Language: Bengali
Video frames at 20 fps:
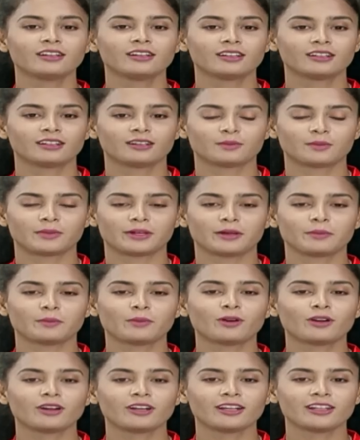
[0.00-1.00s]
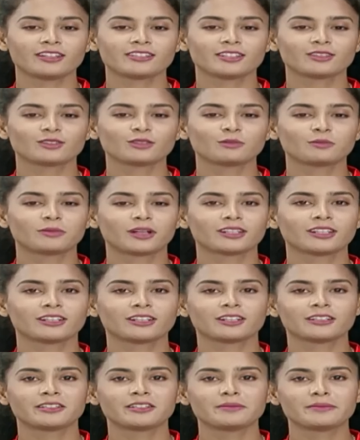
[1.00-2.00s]
আচ্ছা মানে বলে যে
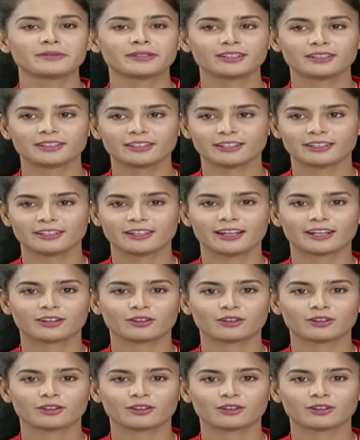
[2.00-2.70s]
তোমাদেরকে টিভিতে দেখি